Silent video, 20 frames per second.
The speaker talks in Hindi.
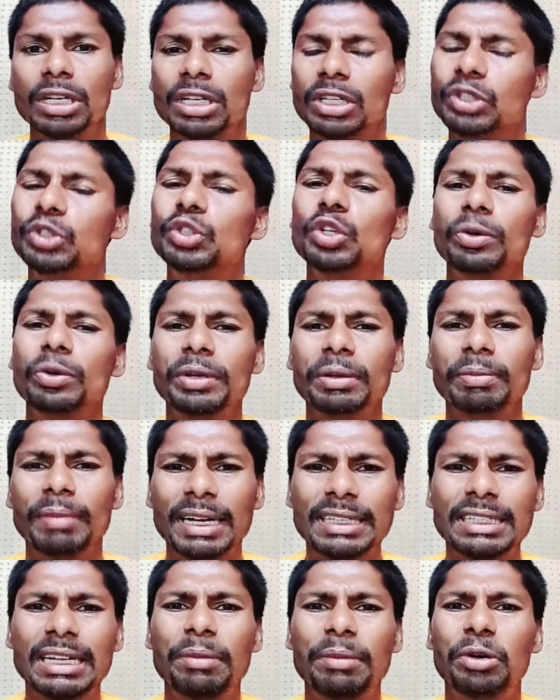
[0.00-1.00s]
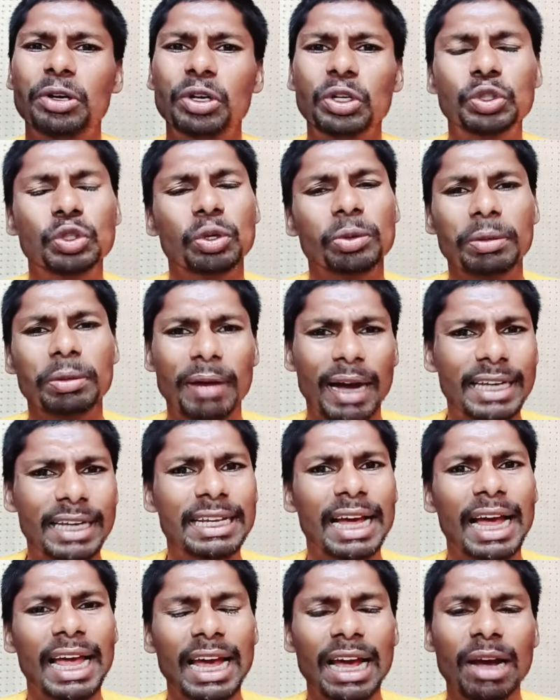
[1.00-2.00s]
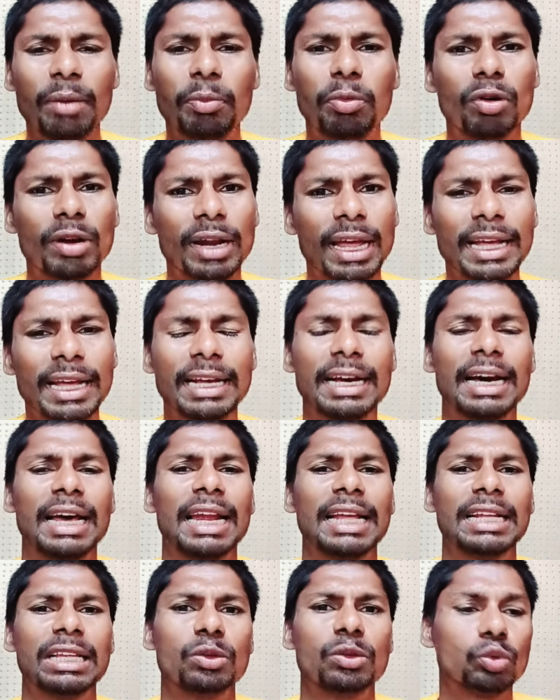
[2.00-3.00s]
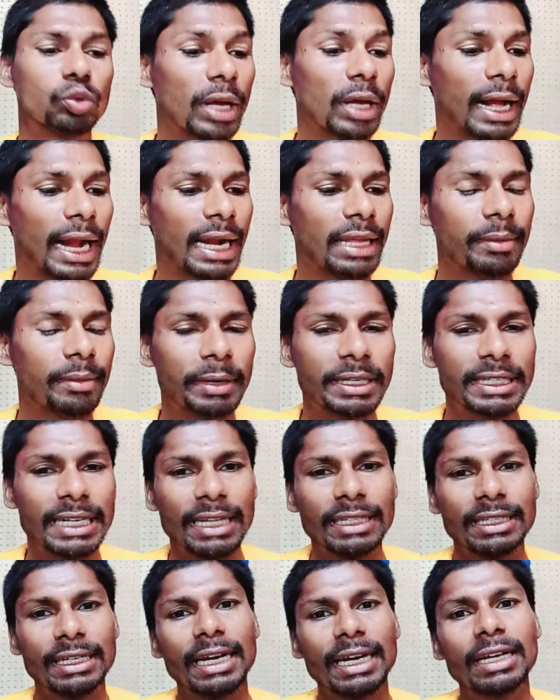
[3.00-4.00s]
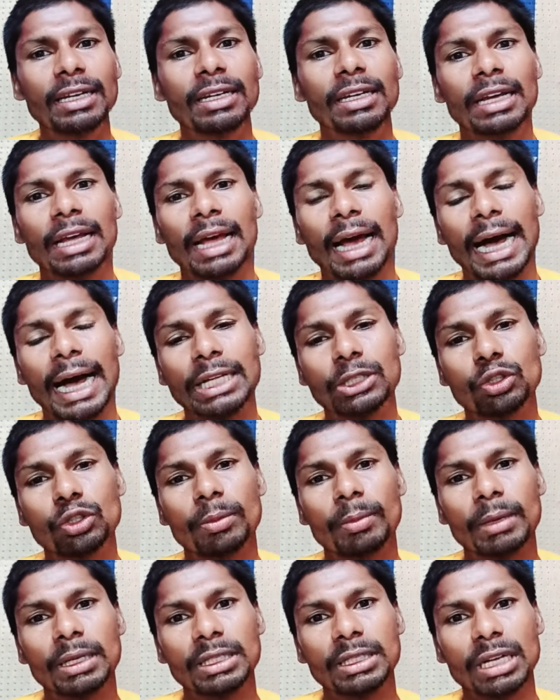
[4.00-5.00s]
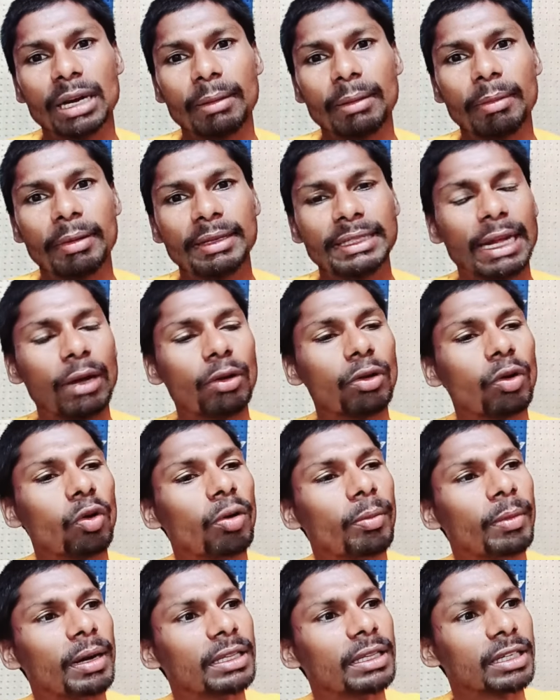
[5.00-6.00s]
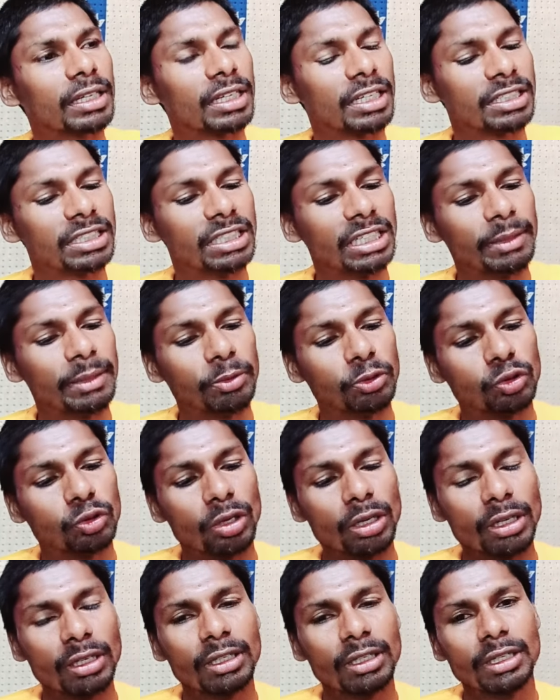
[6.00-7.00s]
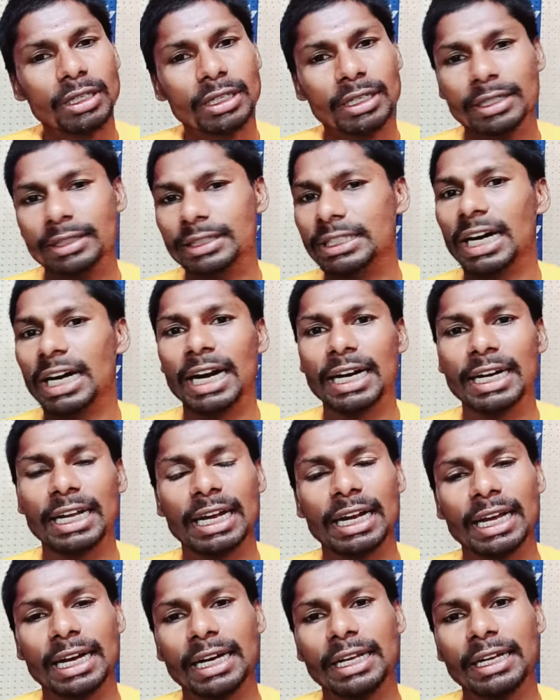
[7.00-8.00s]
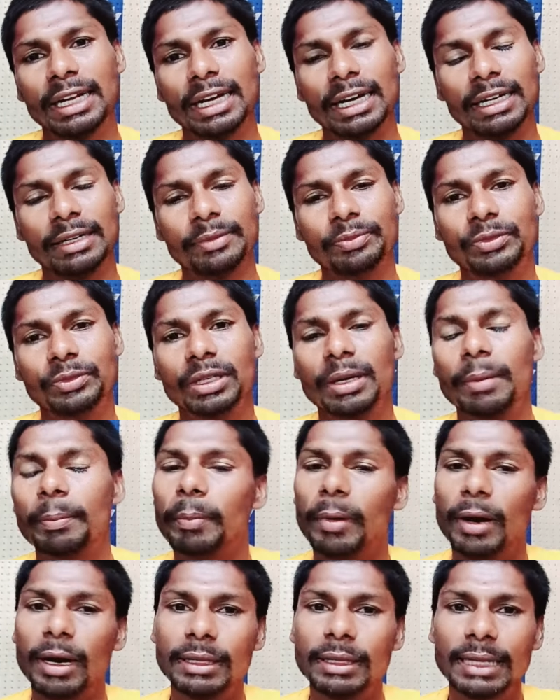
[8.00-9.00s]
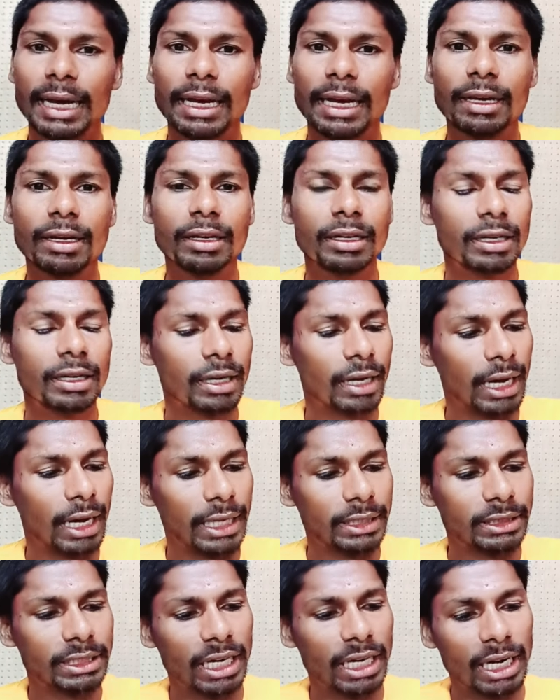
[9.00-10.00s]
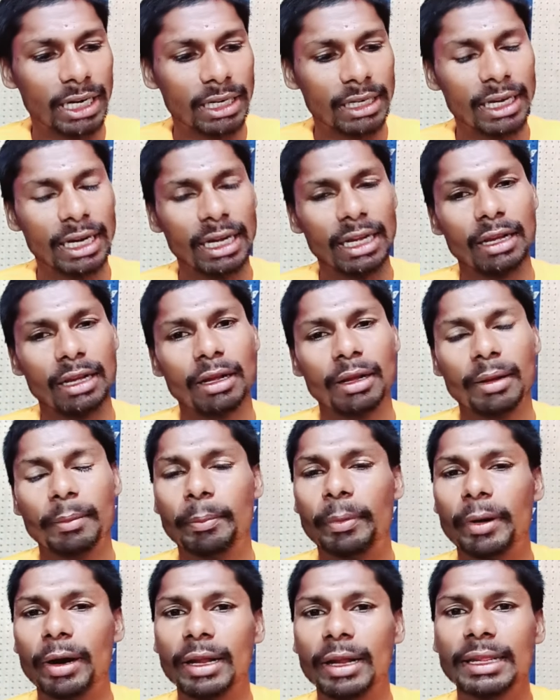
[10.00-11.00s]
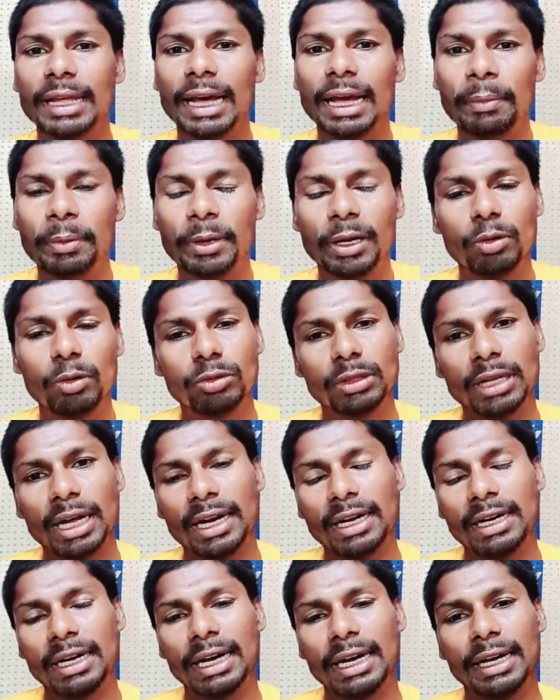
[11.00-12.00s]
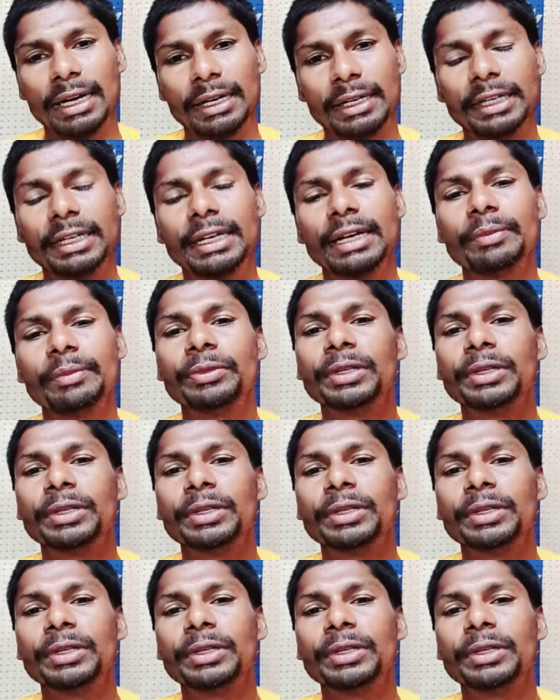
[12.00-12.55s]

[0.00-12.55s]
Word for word: जो भी माता बहन जो भी भाई आया है बोल रहा है कि काला जादू उसको गाड़ी में बैठा देना है और जो मंत्र में बताऊंगा वो मंत्र से सिर्फ उसको झाड़ा लगाना है पढ़ना है और झाड़ना है पढ़ना है फिर उतारना है ठीक है